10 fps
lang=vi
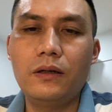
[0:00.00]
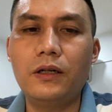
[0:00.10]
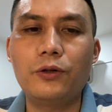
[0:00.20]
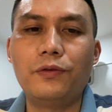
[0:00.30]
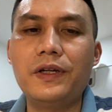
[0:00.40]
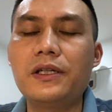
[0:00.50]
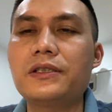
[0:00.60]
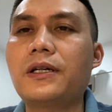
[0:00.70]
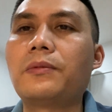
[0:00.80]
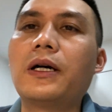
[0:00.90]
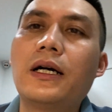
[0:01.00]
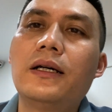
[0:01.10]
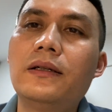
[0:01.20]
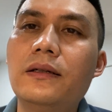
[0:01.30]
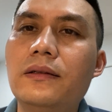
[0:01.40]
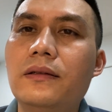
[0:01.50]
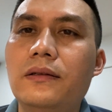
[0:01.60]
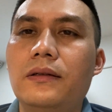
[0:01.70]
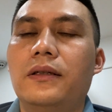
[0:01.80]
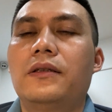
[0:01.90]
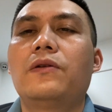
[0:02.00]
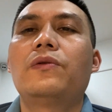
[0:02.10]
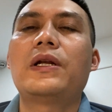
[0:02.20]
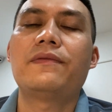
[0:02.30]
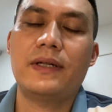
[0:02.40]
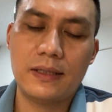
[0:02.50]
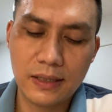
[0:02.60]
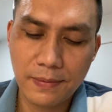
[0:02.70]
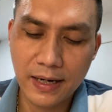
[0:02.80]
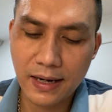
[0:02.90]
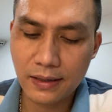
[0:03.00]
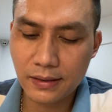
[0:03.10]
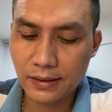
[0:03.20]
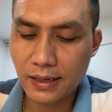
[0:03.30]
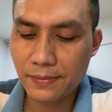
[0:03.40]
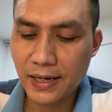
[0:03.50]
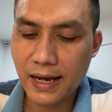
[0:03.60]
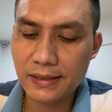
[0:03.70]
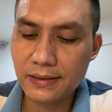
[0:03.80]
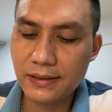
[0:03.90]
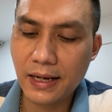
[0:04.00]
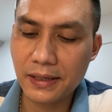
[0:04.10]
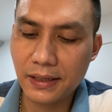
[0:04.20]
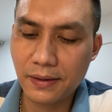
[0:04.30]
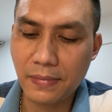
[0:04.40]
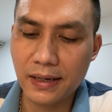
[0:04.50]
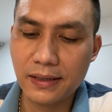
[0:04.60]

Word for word: Đối với dòng Tướng Quân và Diamond Hat như thế này thì em bán